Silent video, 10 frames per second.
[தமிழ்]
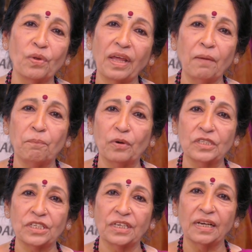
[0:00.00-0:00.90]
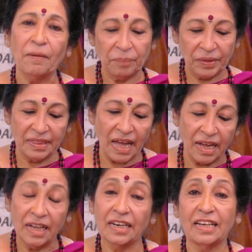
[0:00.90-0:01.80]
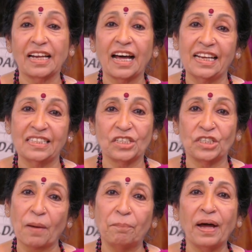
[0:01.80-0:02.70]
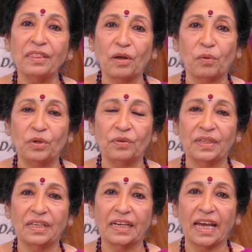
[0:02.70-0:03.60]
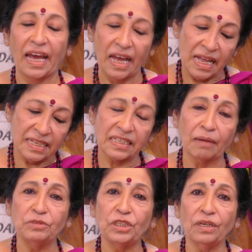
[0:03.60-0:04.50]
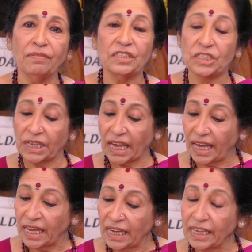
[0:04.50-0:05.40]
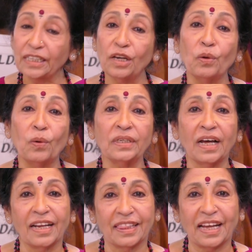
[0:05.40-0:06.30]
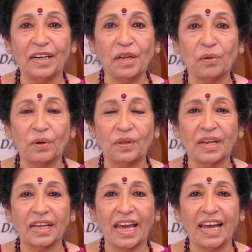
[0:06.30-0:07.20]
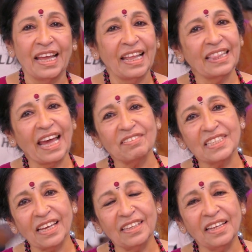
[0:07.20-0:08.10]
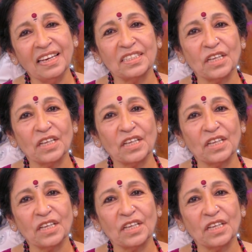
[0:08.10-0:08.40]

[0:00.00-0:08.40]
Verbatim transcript: உருகி போச்சு இந்தா நான் நாலஞ்சு சப்பாத்தி கொண்டு வந்திருக்கேன் சப்ஜியும் வச்சுருக்கேன் இந்த லோட்டாவில் தண்ணி கொண்டு வந்திருக்கேன் தயவுசெய்து நீ